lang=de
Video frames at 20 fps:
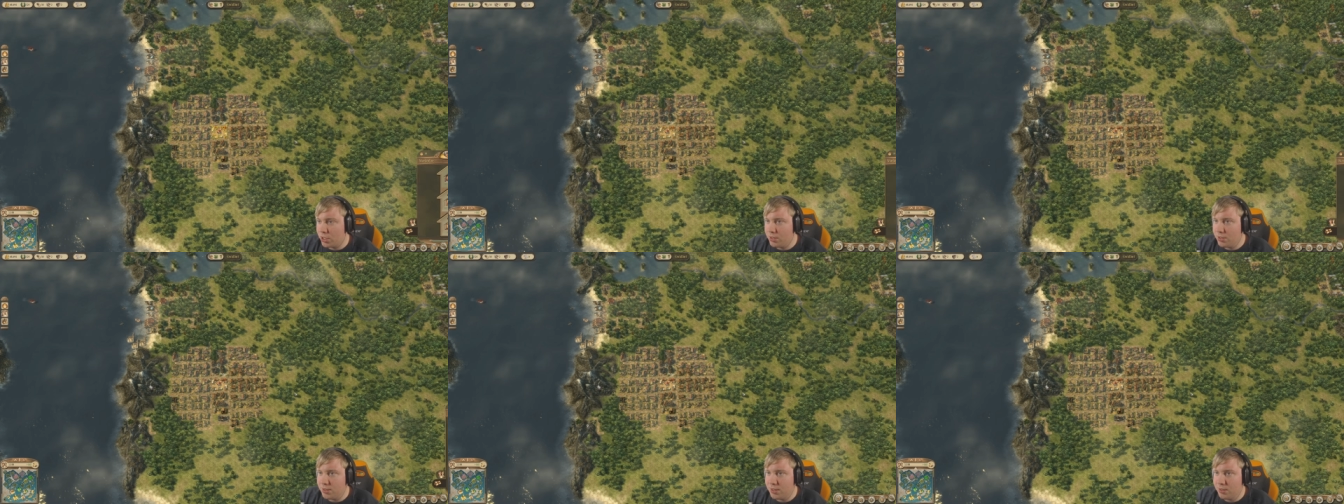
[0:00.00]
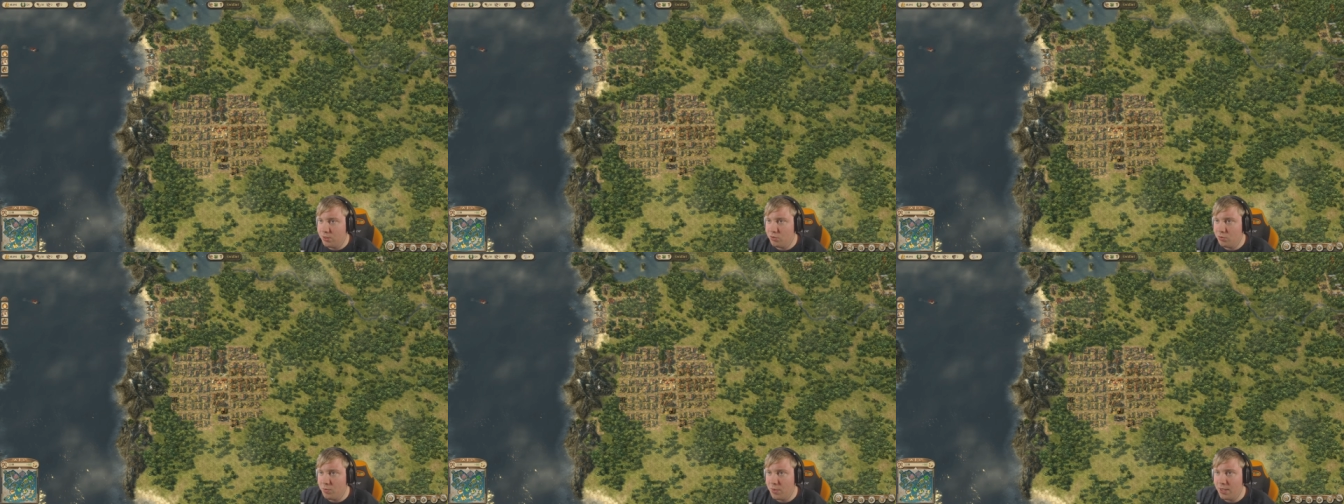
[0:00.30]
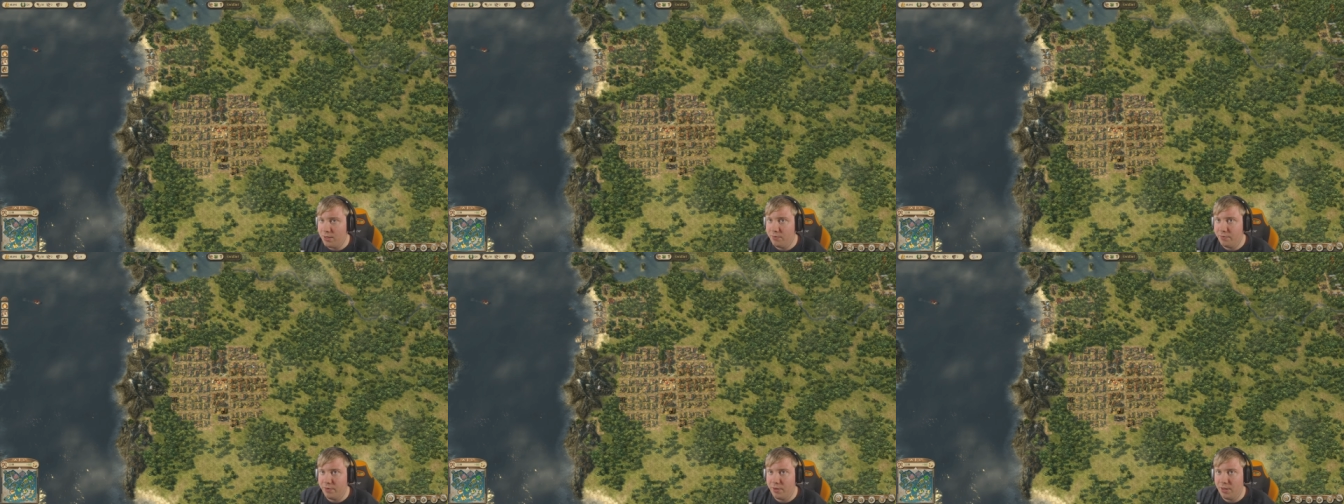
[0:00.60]
Stadtzentrum
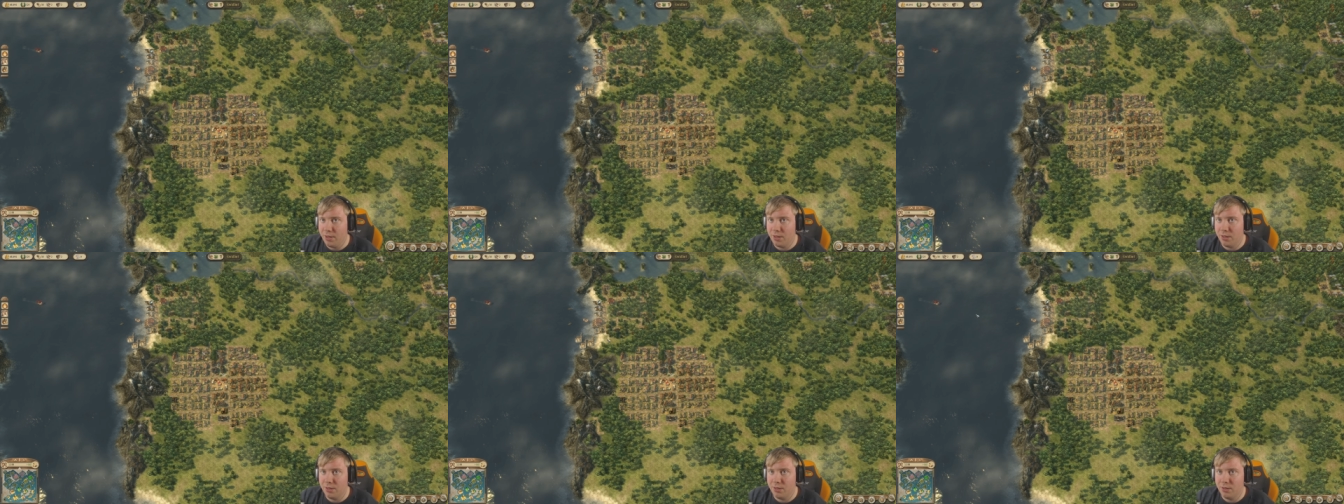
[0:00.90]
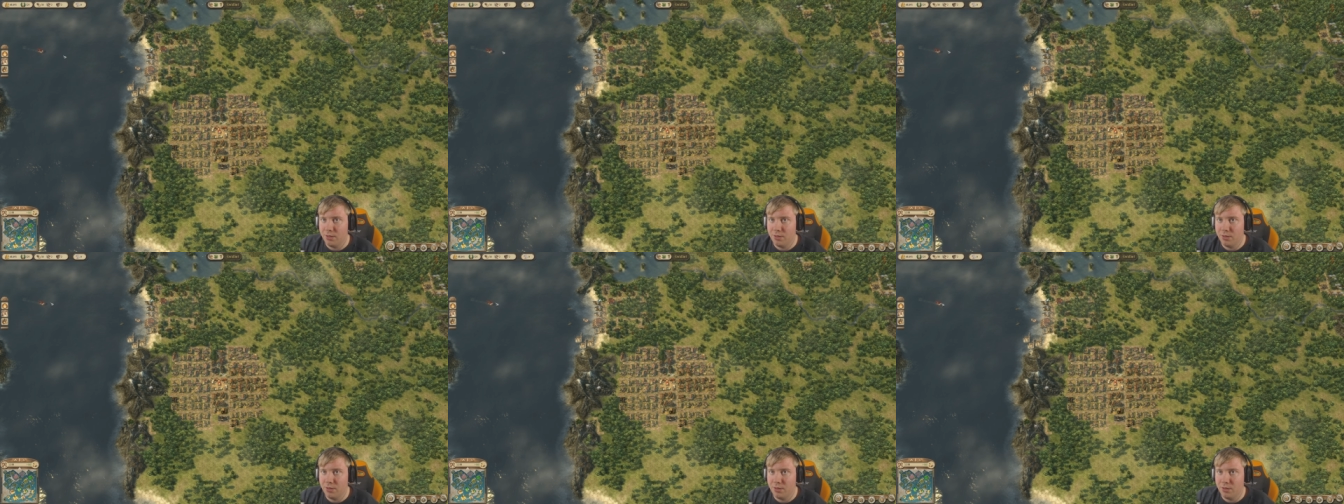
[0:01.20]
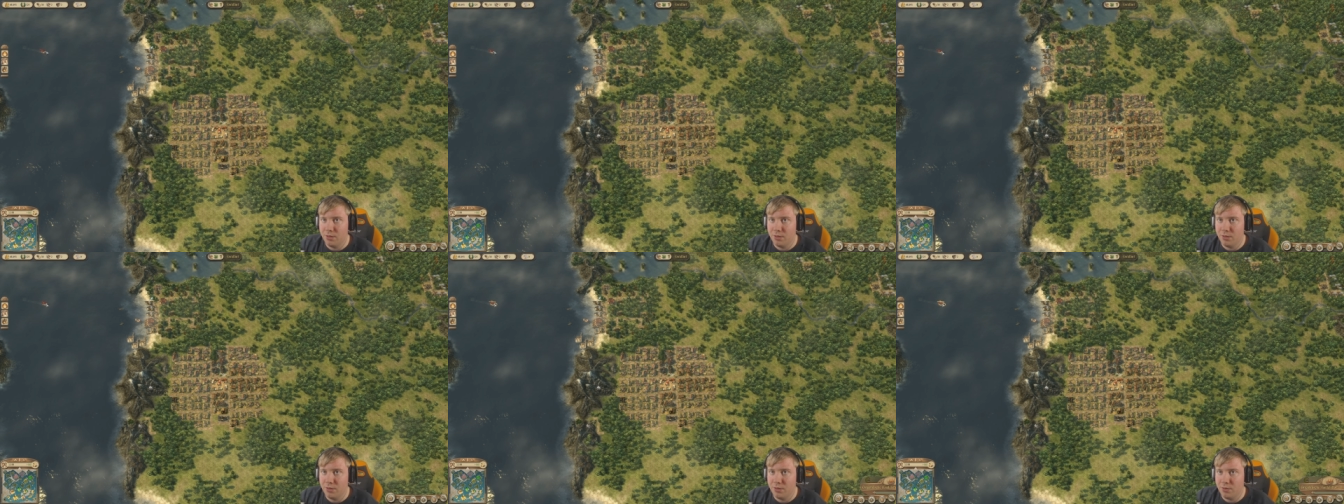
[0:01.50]
einfach?
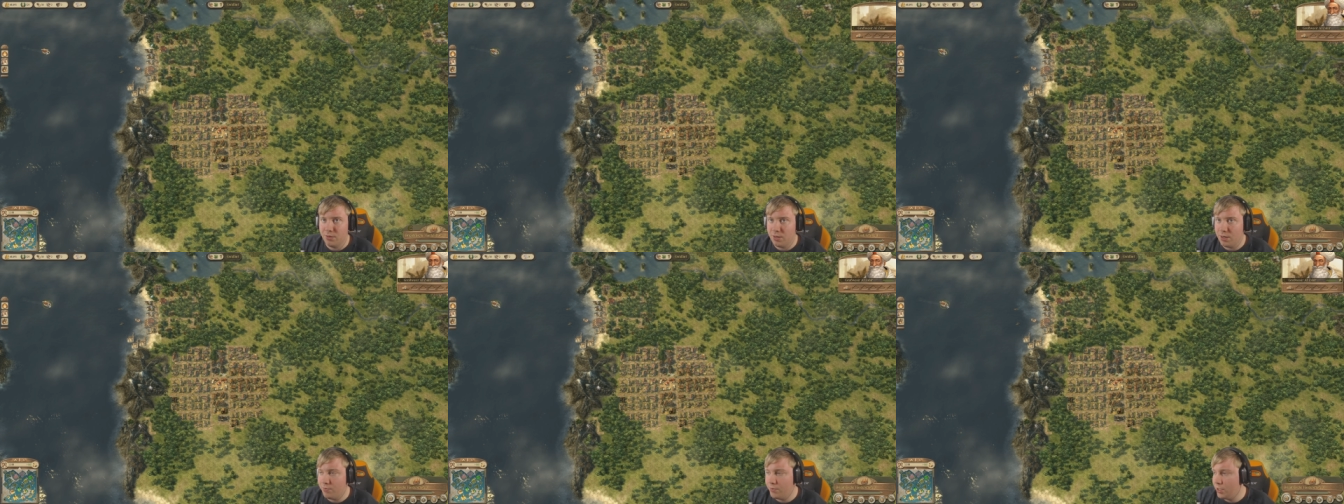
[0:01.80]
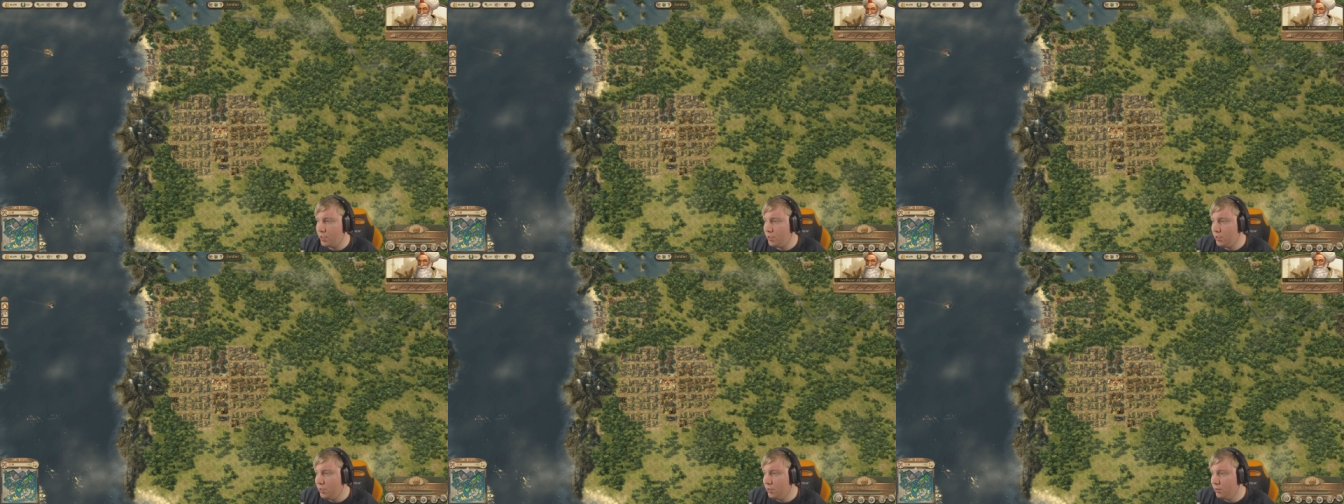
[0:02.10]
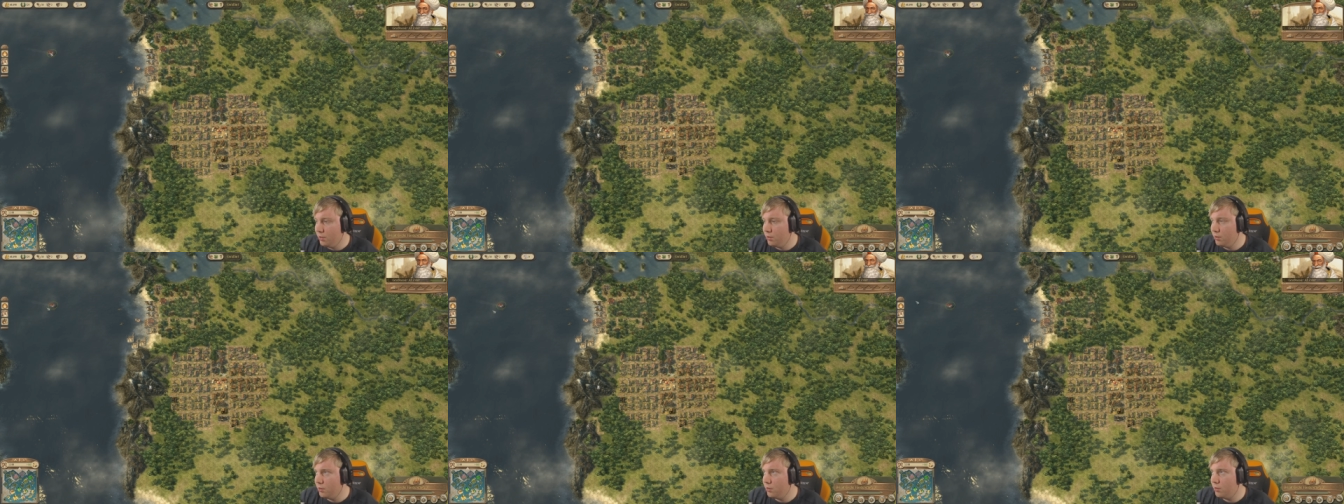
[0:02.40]
Was haben wir
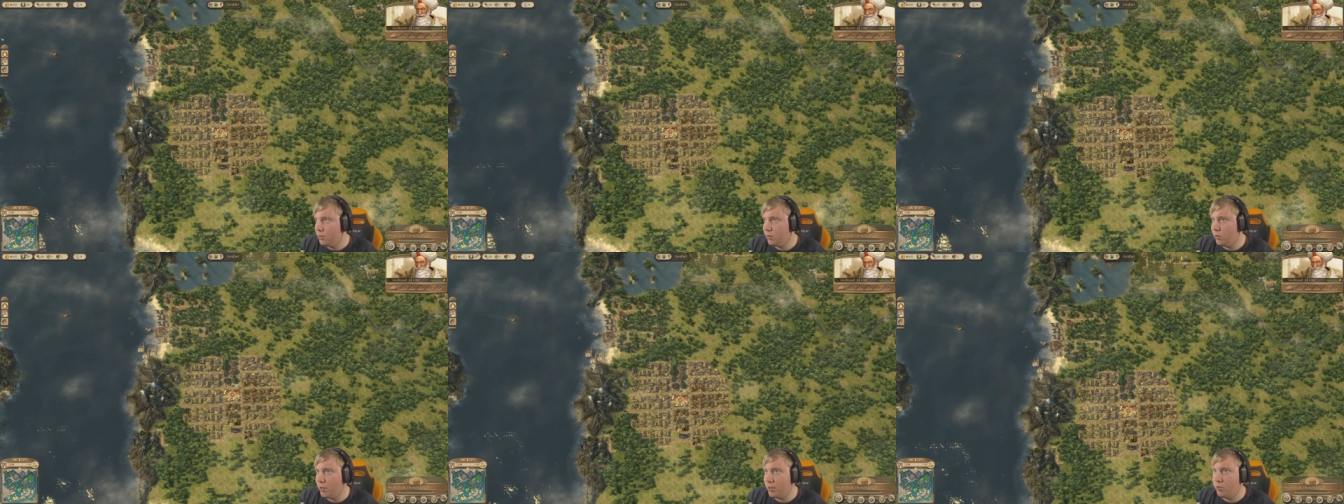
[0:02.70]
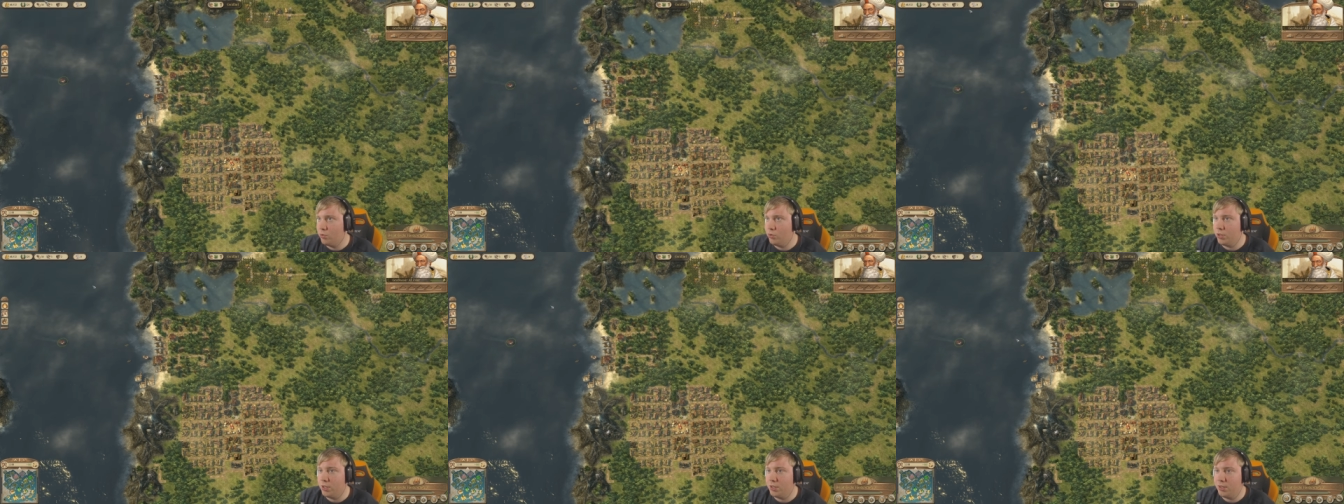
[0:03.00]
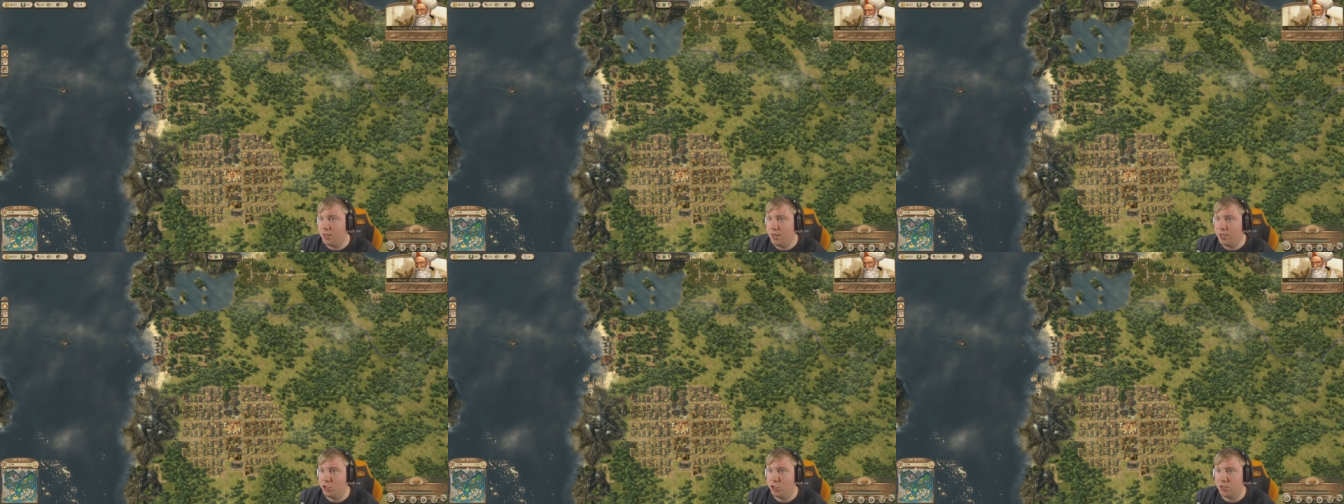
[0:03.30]
denn hier? ein
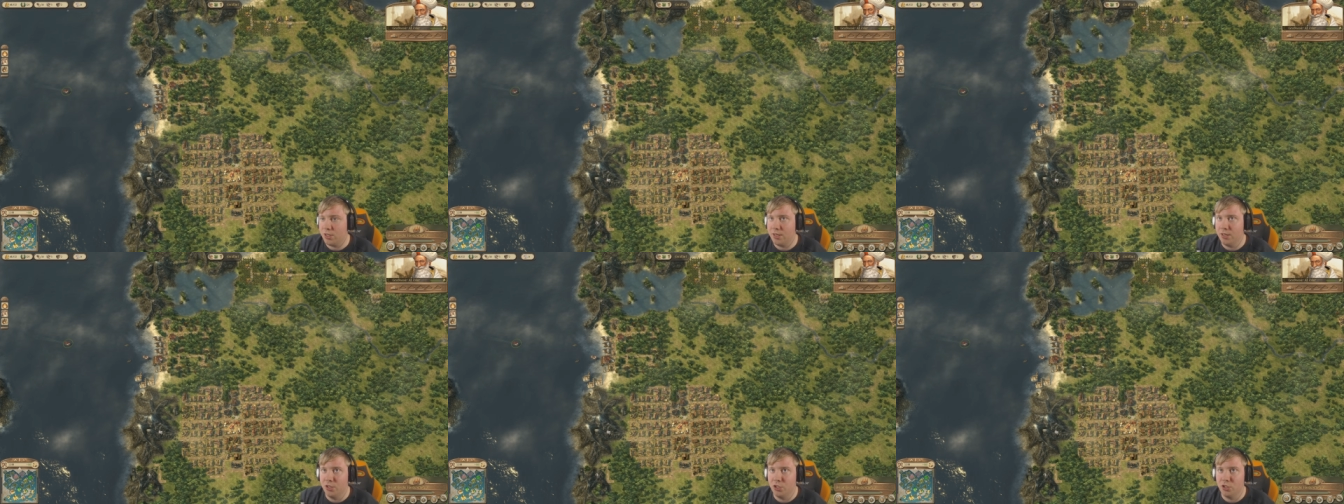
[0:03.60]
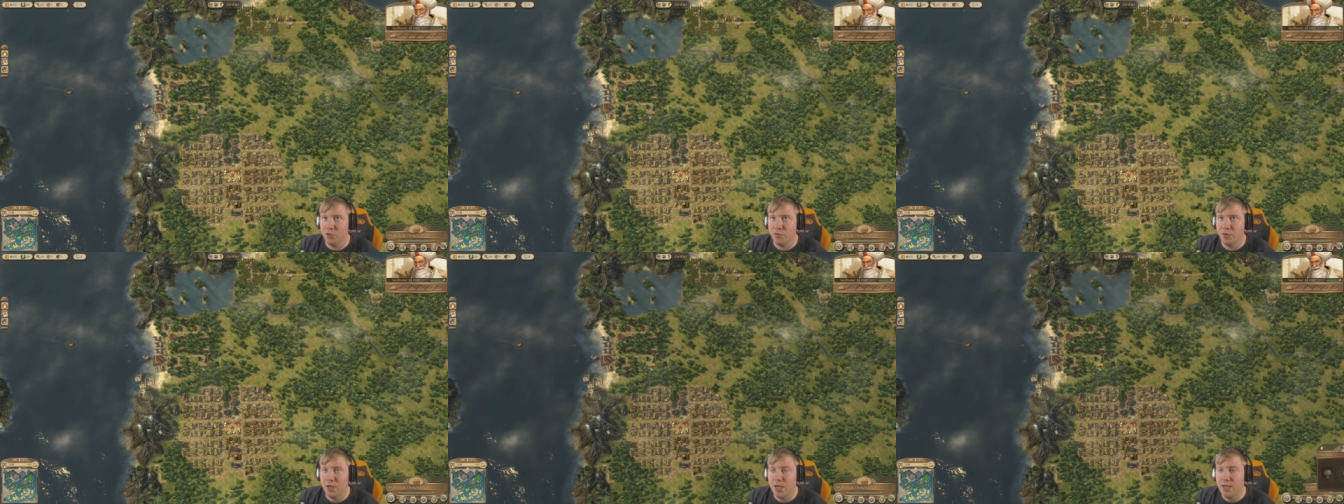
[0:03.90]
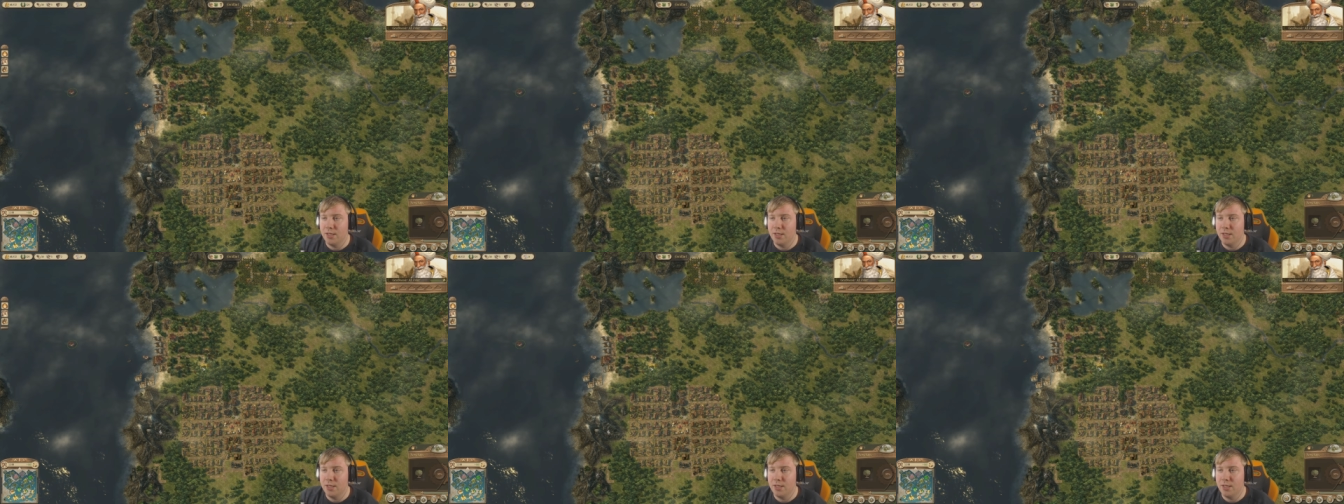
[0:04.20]
orientalisches Handelsschiff.